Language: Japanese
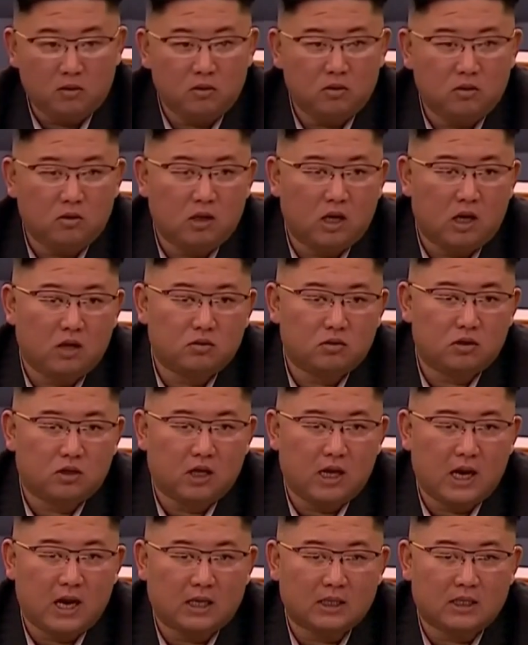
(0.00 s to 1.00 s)
経済と
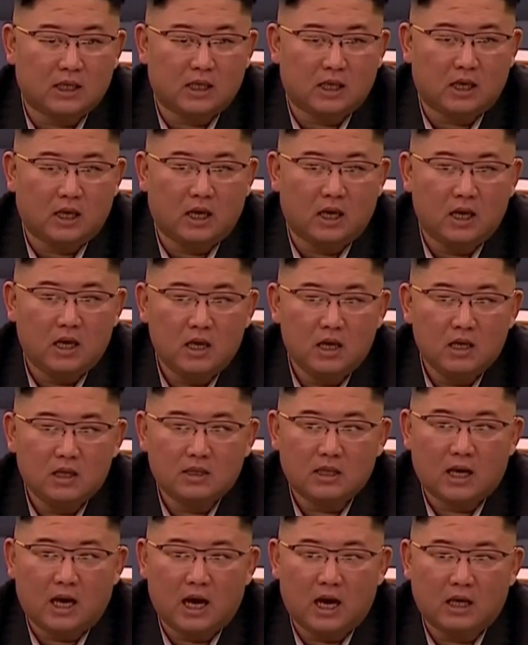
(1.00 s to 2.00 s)
の両立を支持
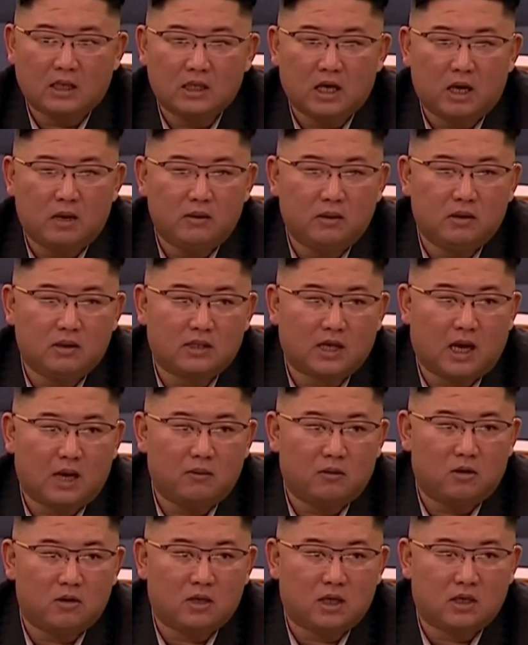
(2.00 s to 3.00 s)
しました
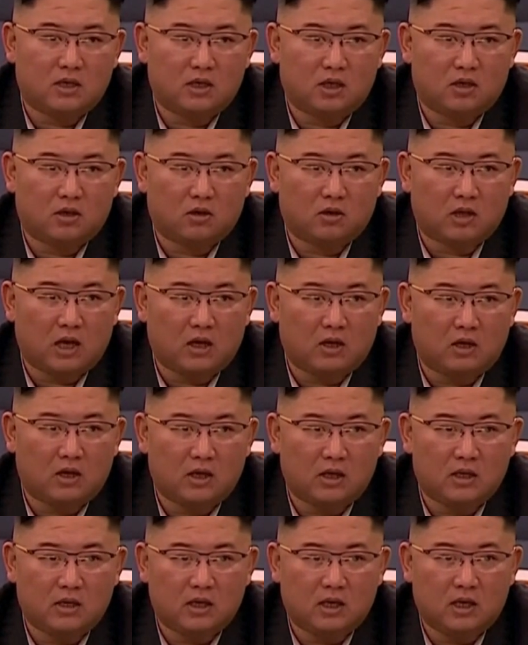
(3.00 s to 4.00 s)
初
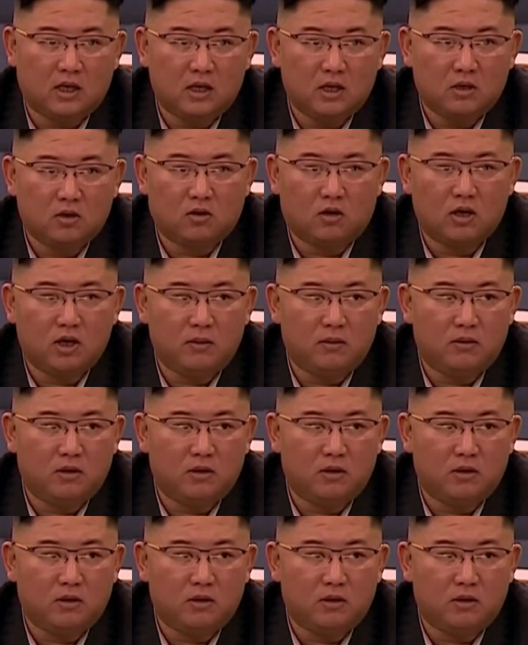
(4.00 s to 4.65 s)
日の昨日は